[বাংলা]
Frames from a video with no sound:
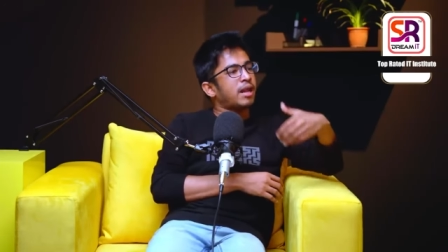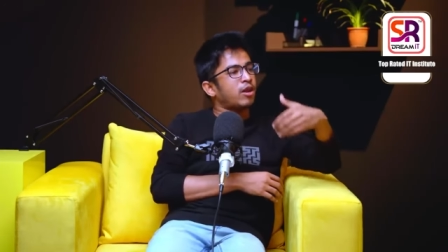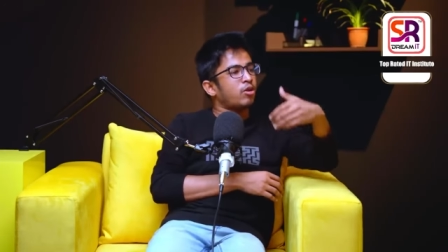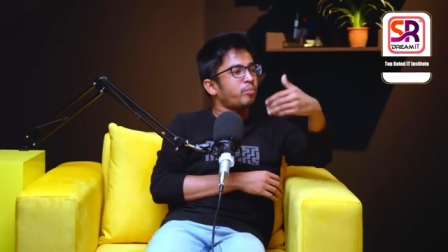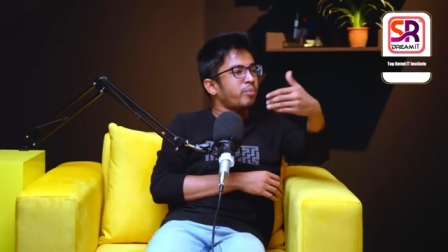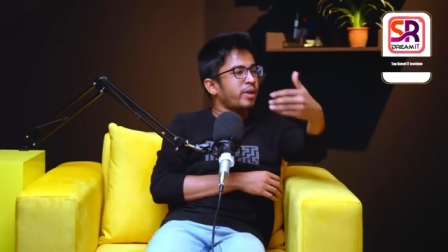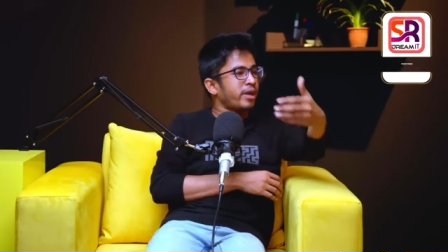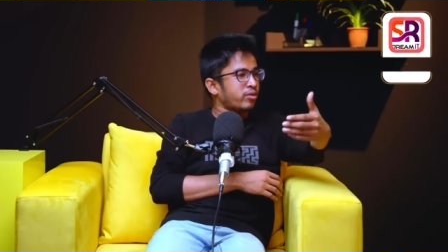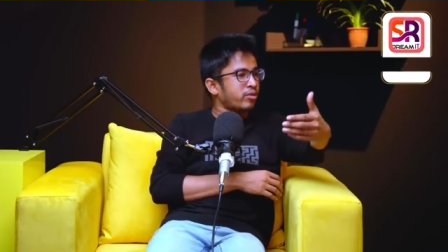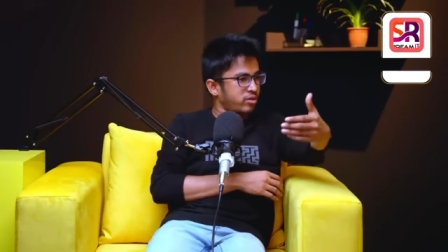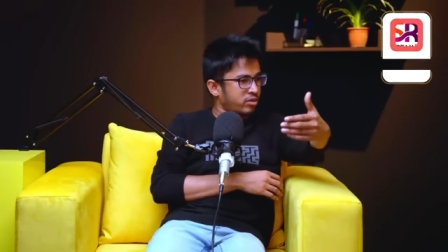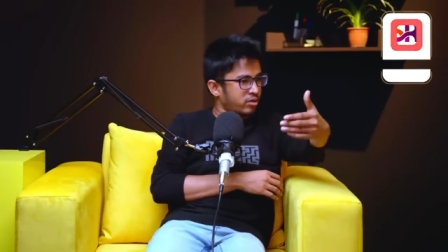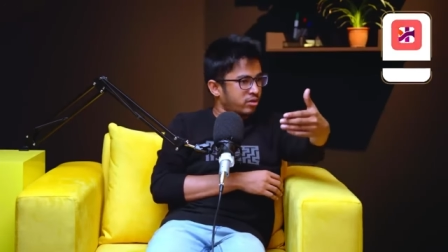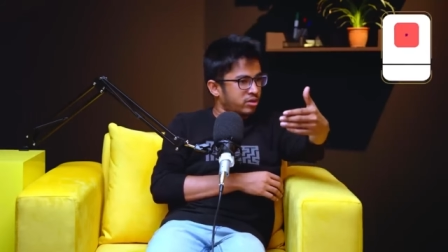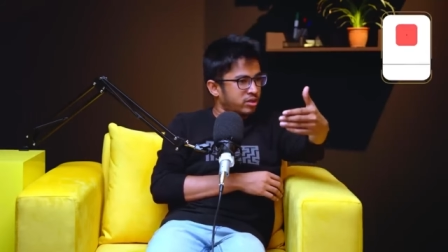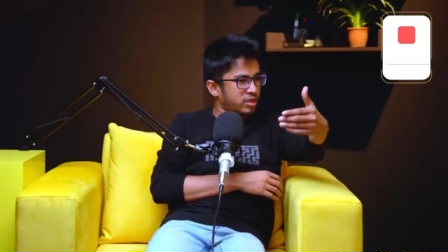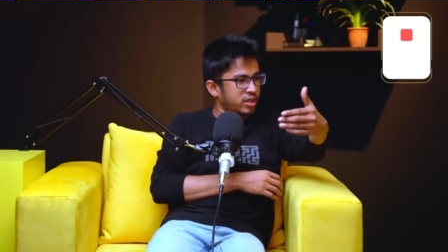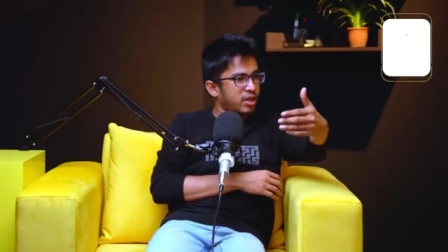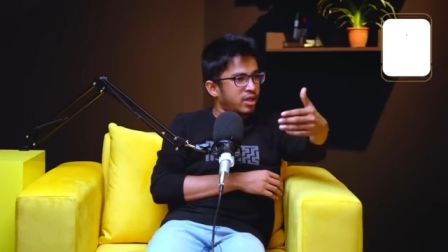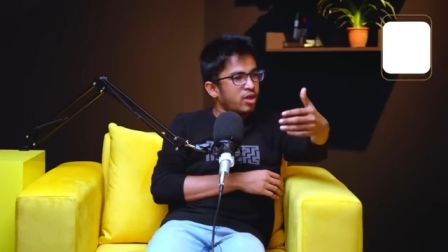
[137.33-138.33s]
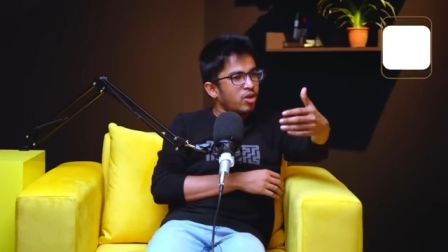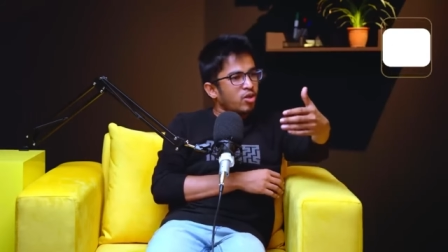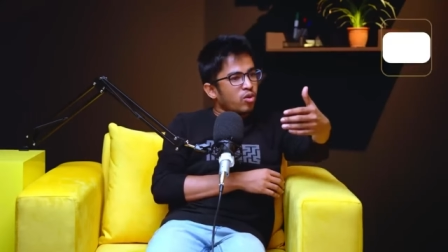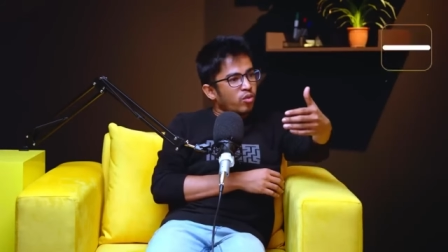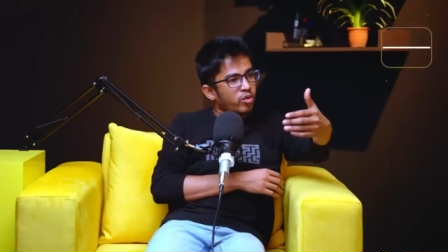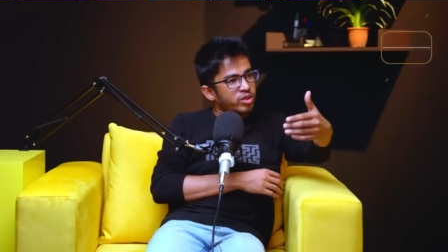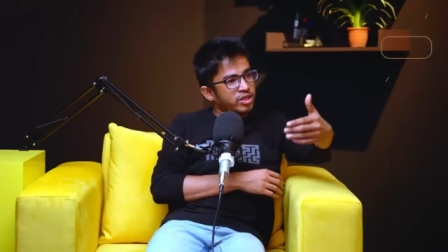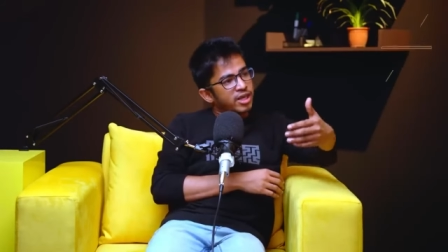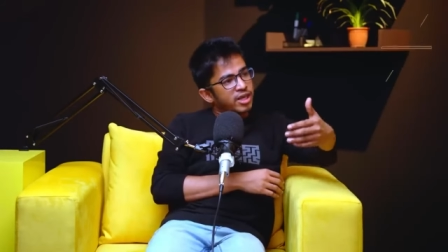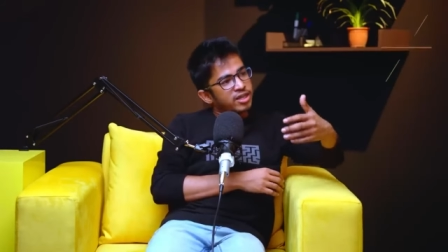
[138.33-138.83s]
ভালো পে করতে হচ্ছে
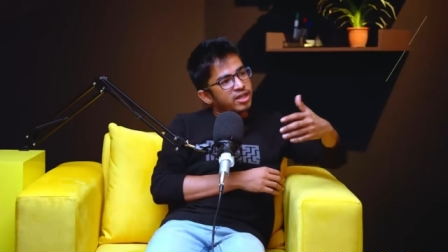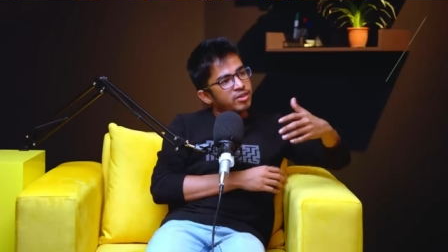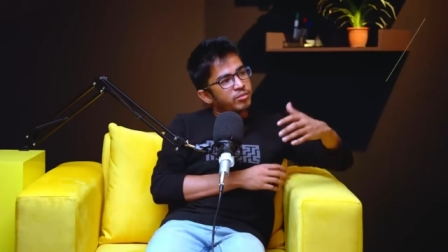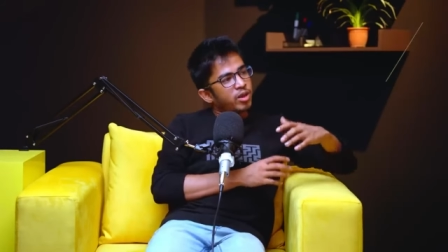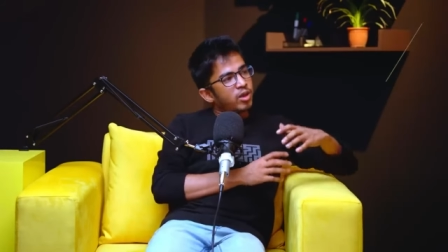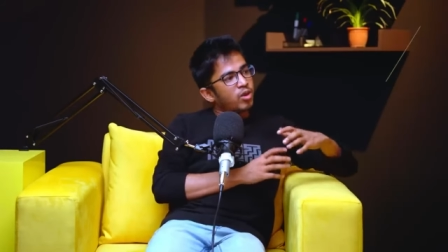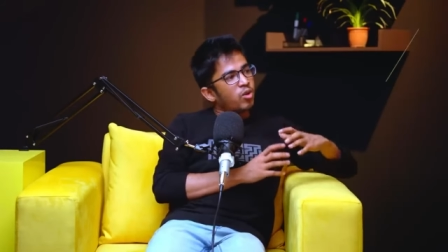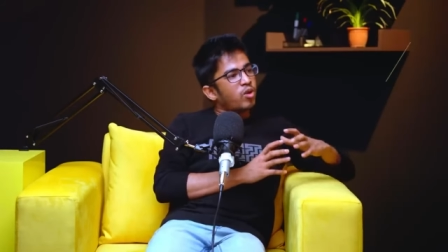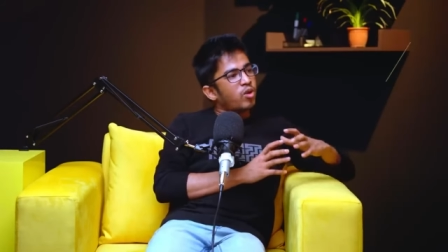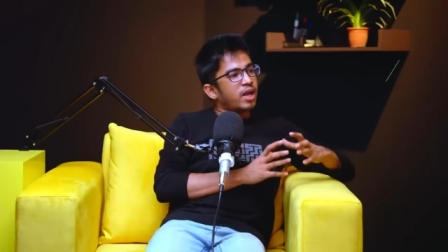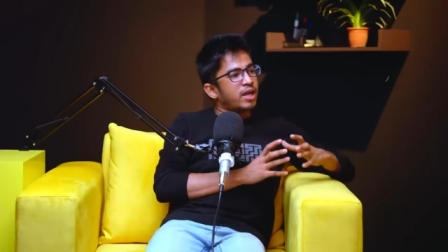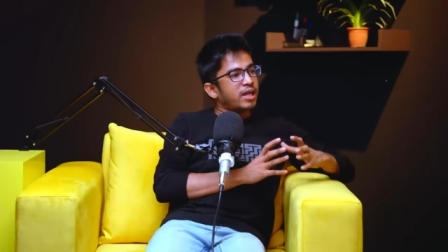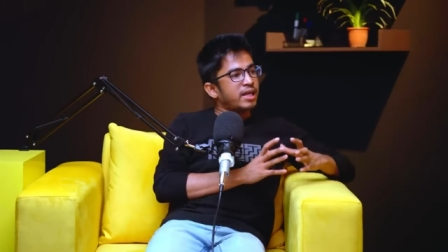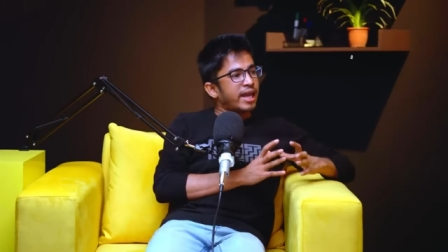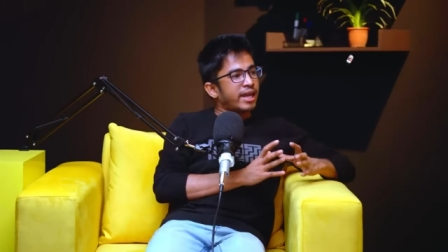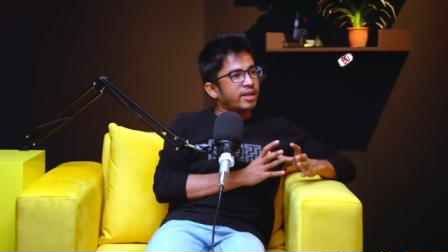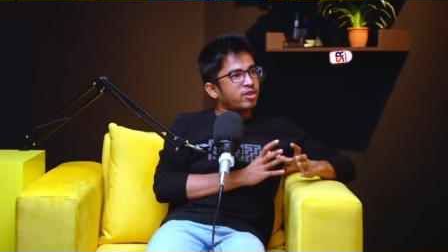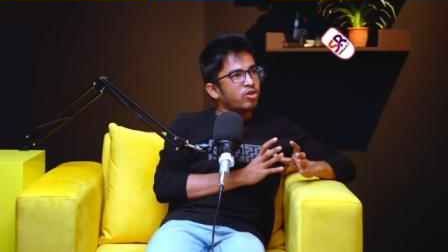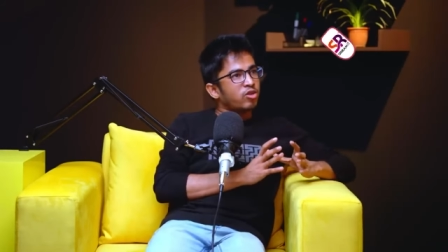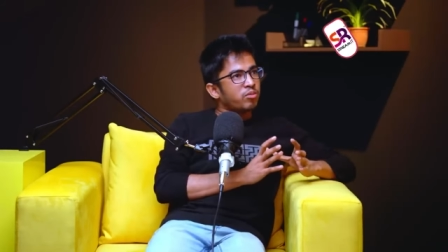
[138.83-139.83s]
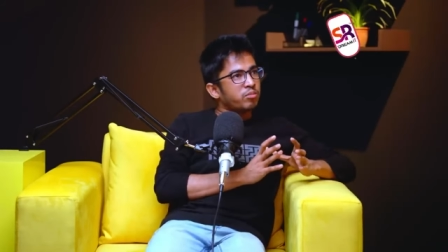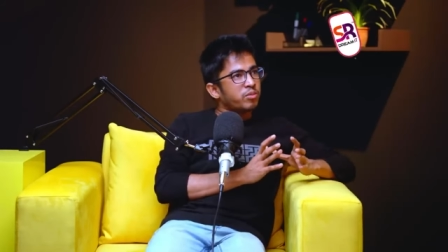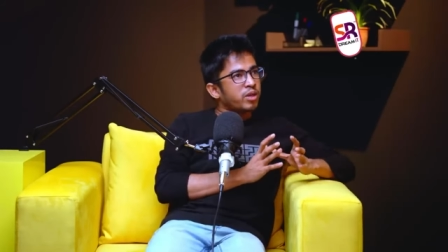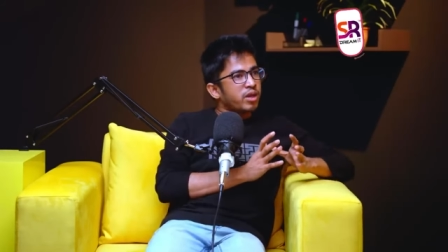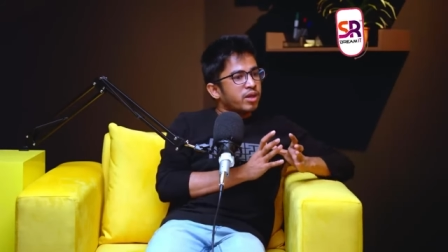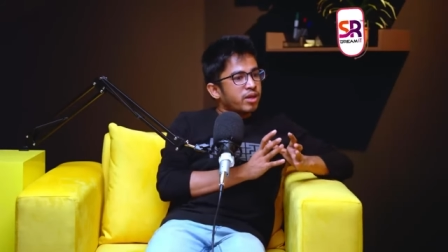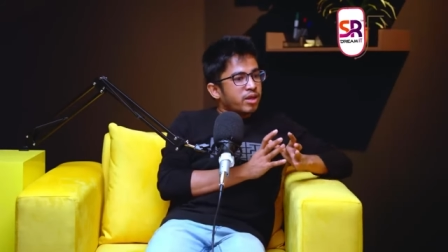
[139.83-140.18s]
ওই জায়গাটাতে আমরা লোকালি একদম